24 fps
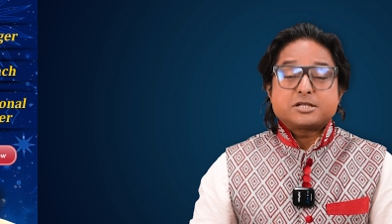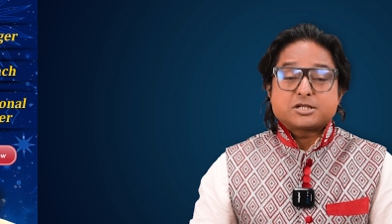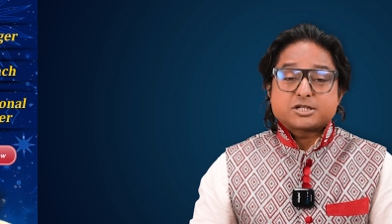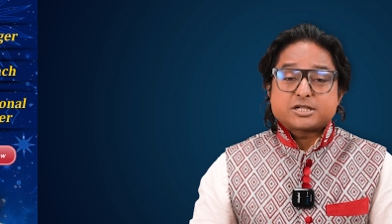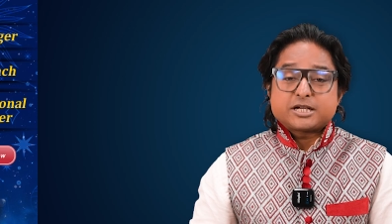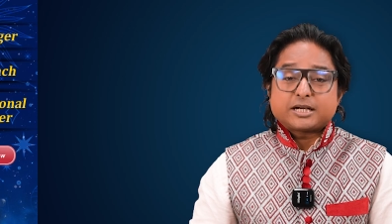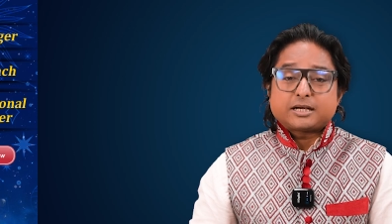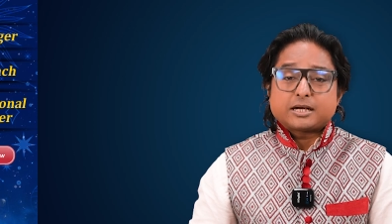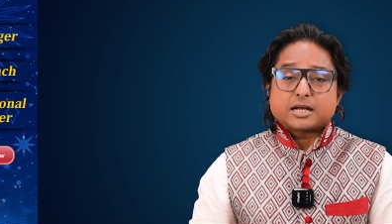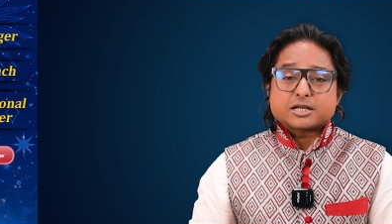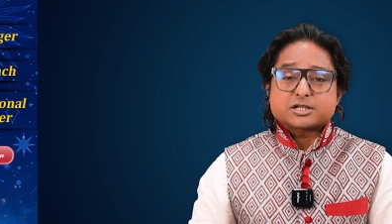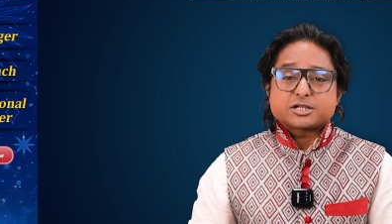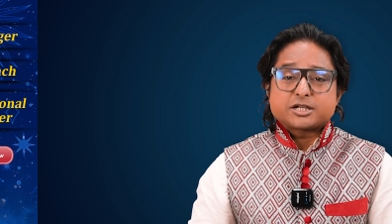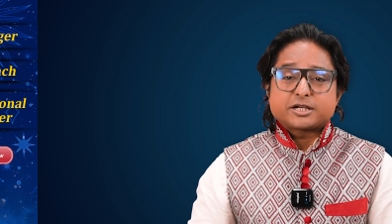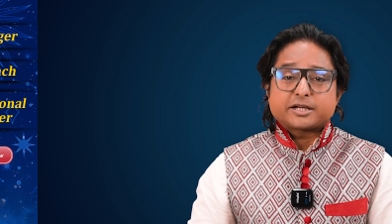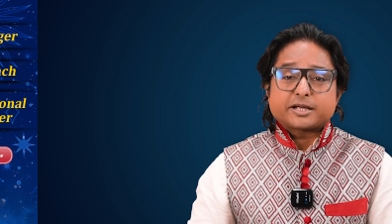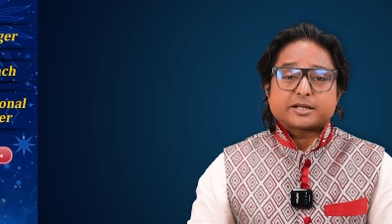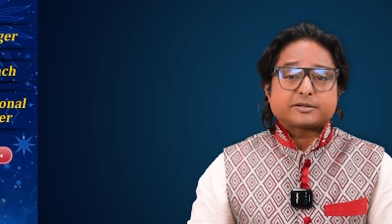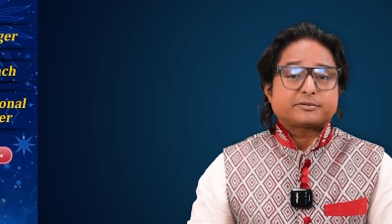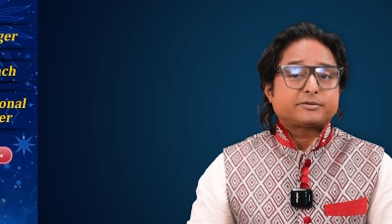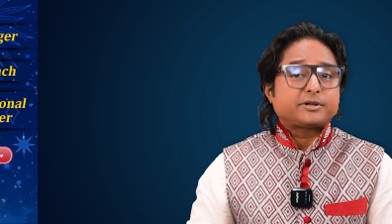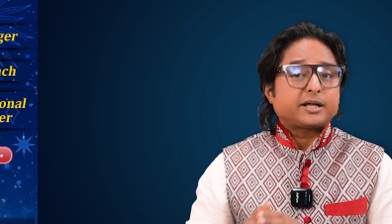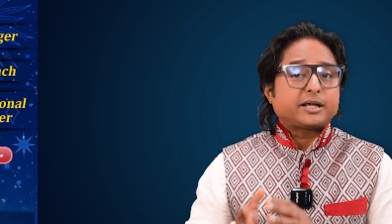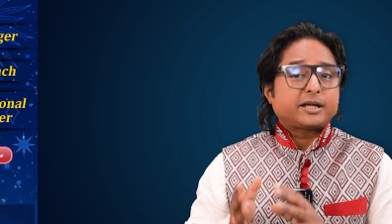বৃশ্চিক রাশির
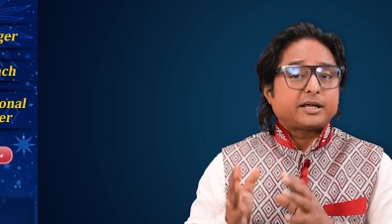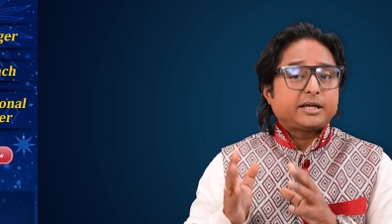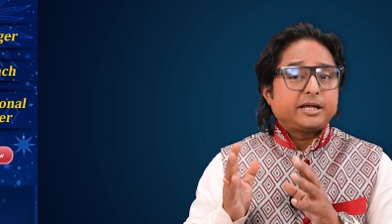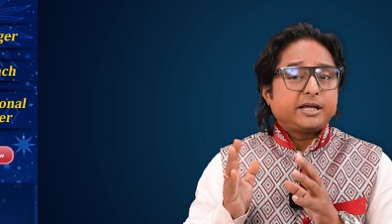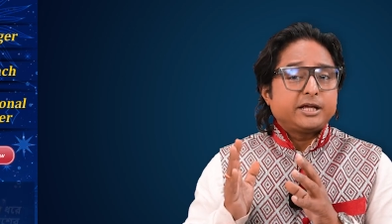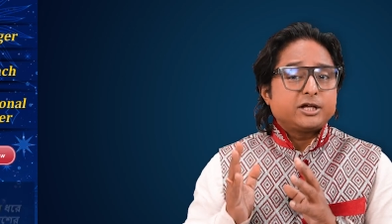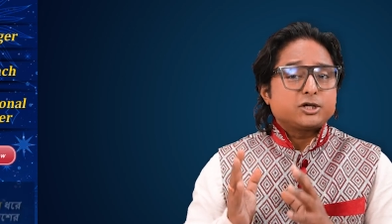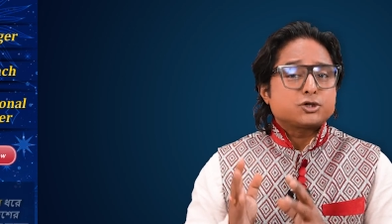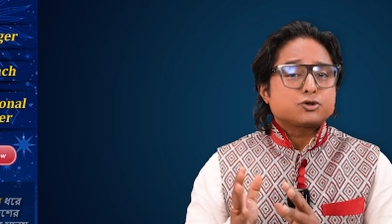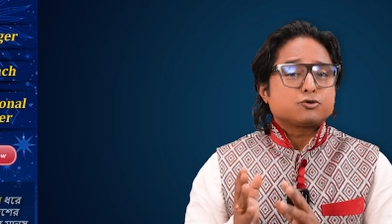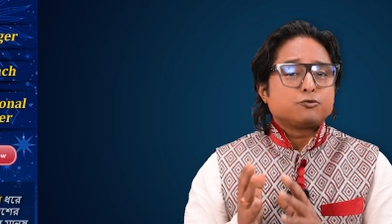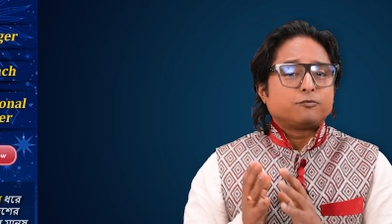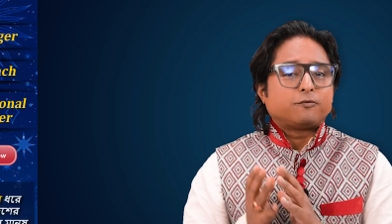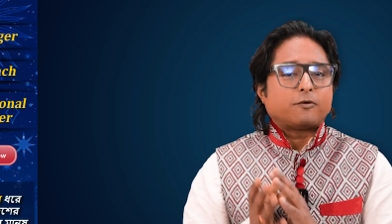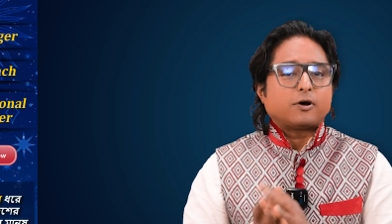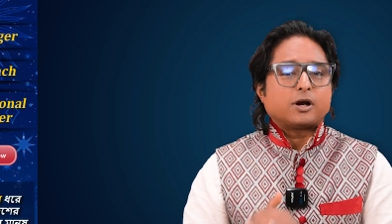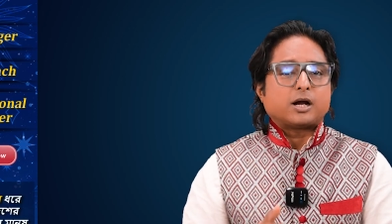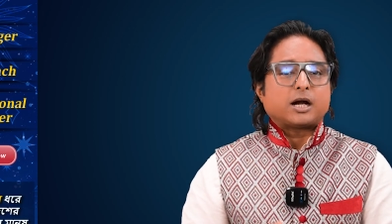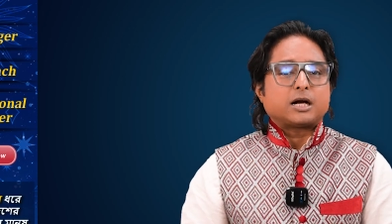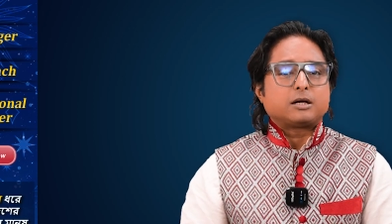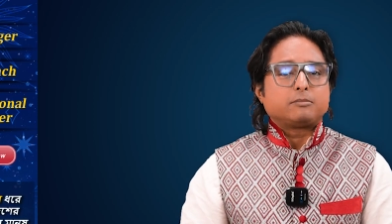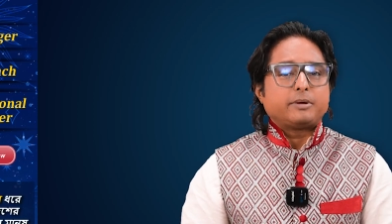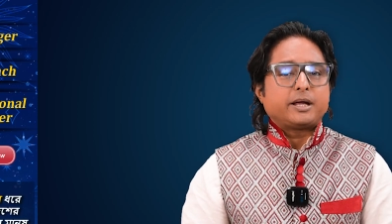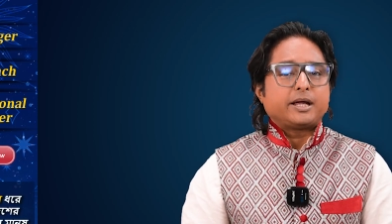ক্ষেত্রে কি সুফল
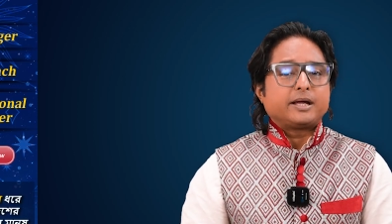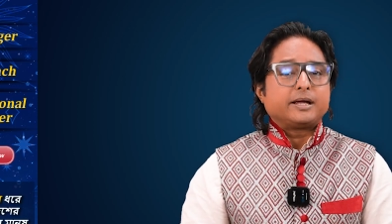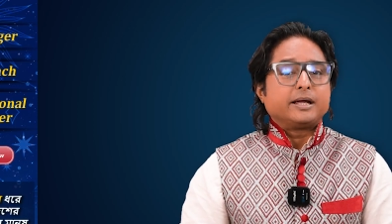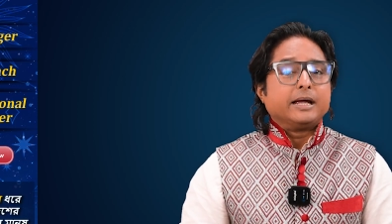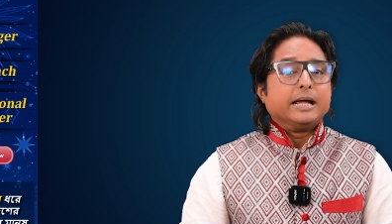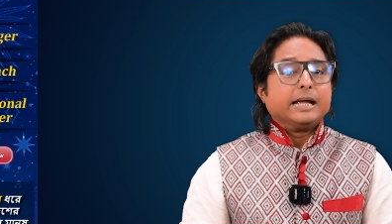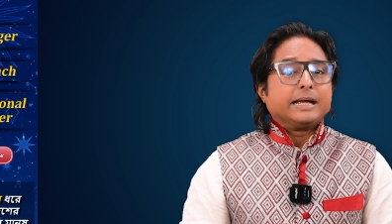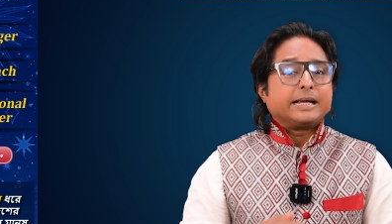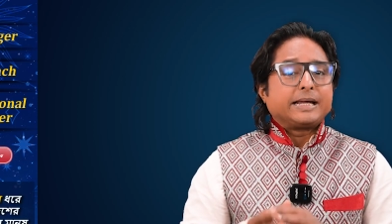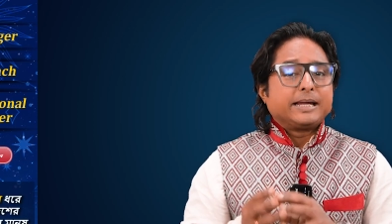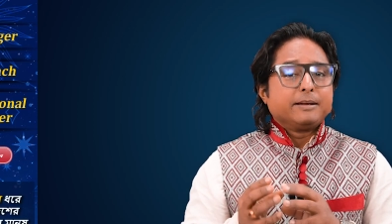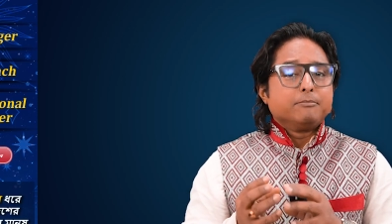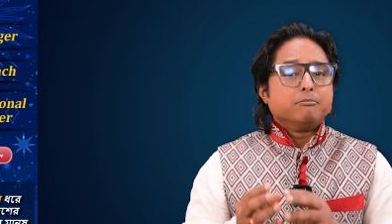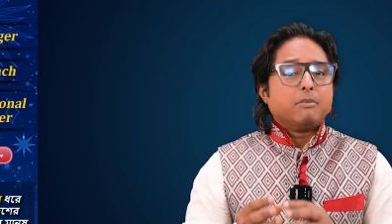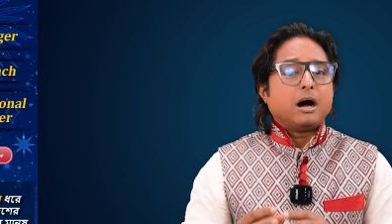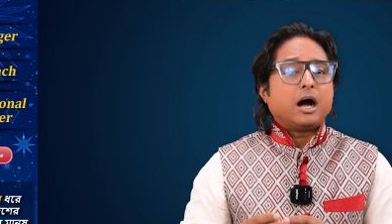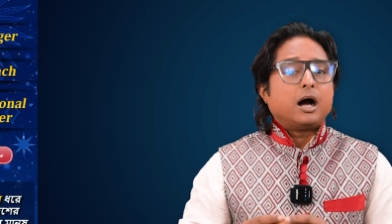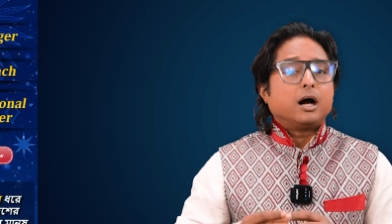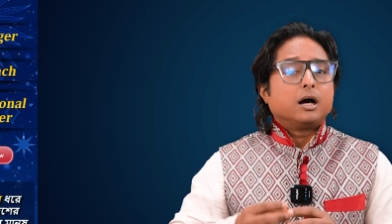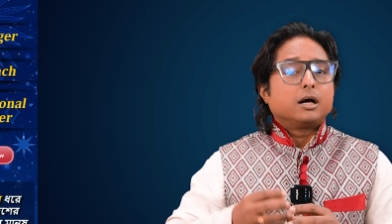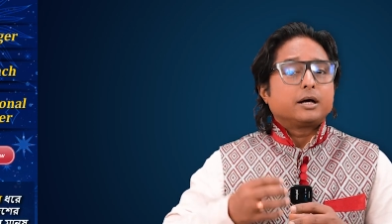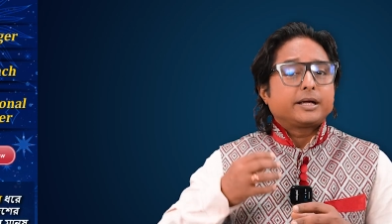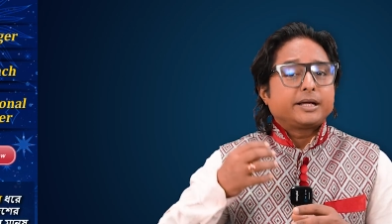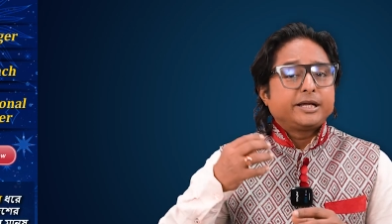আনবে কিংবা
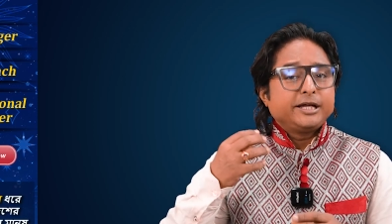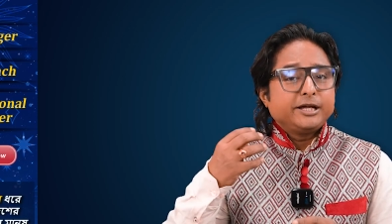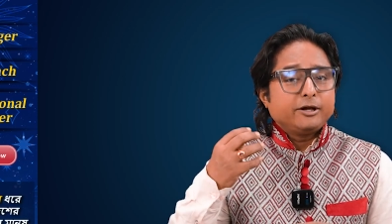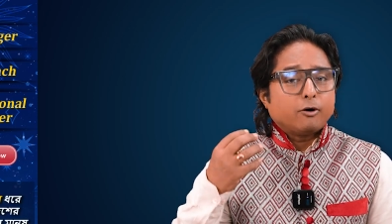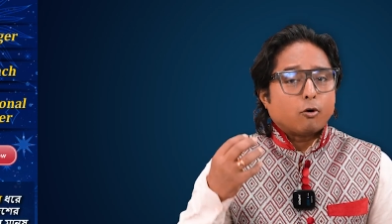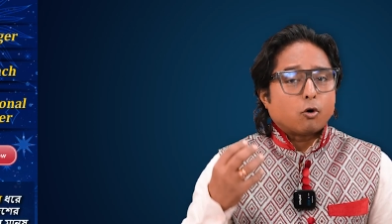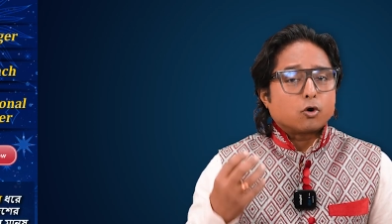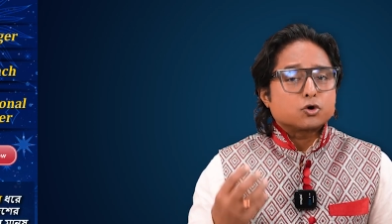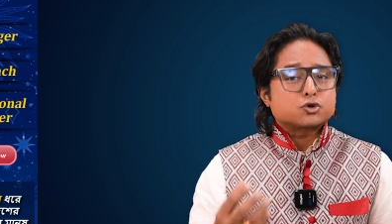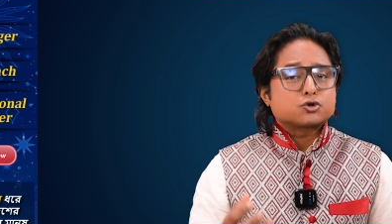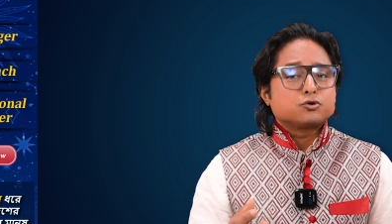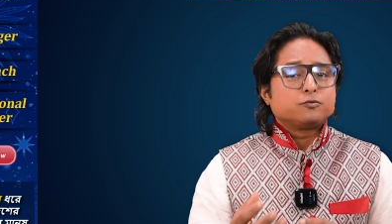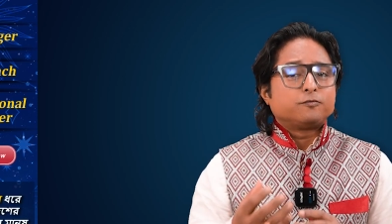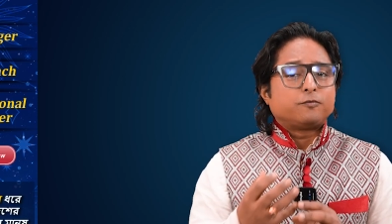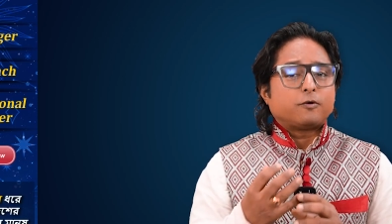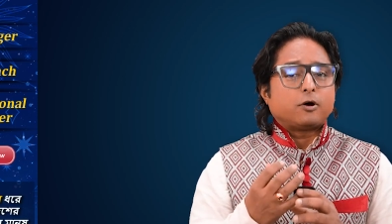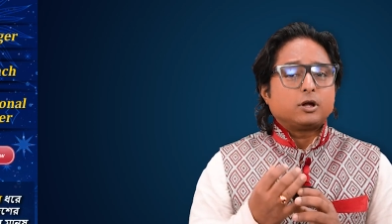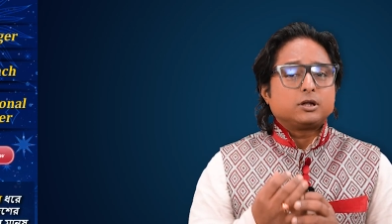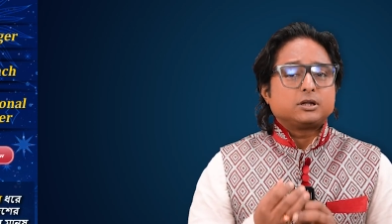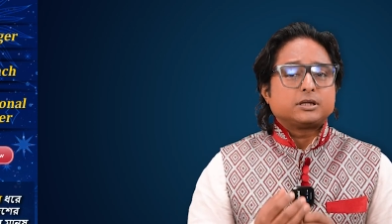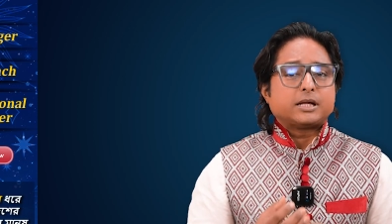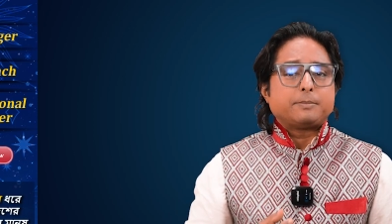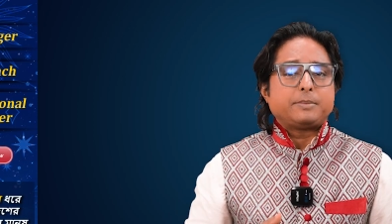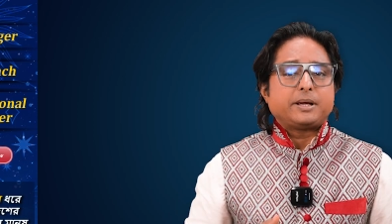কি
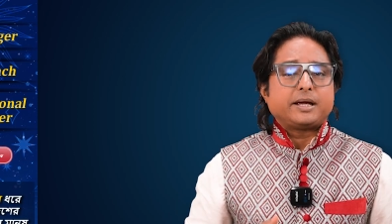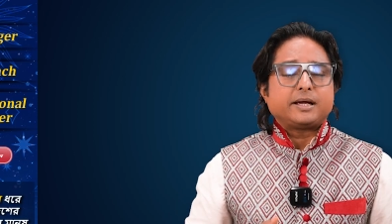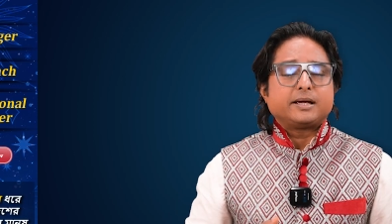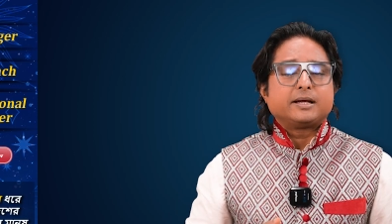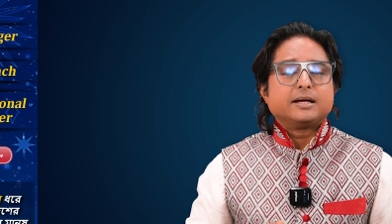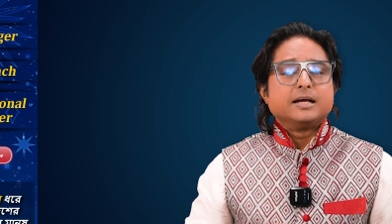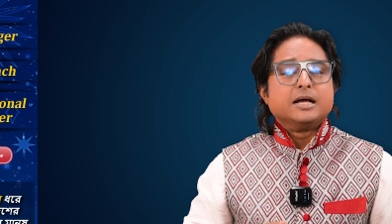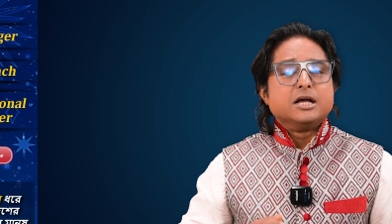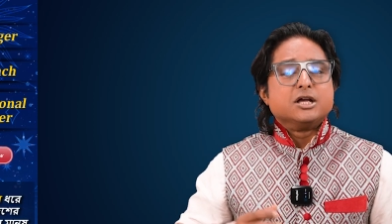অসুফল দেবে